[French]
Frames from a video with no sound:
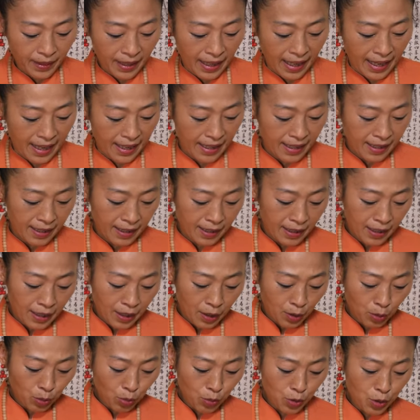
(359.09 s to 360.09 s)
Ah.
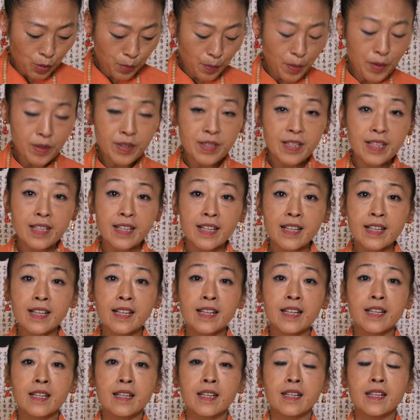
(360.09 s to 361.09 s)
Donc je pense que
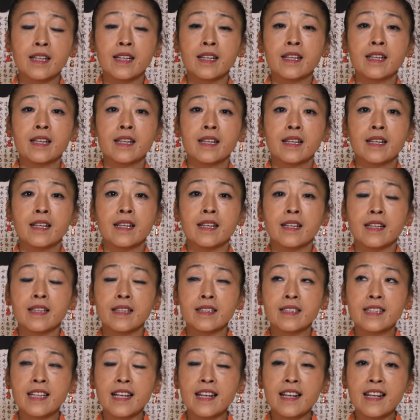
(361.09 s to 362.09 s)

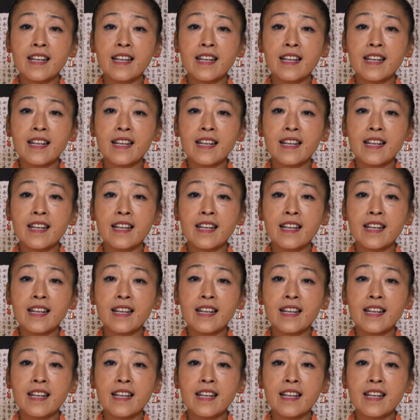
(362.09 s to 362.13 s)
c'est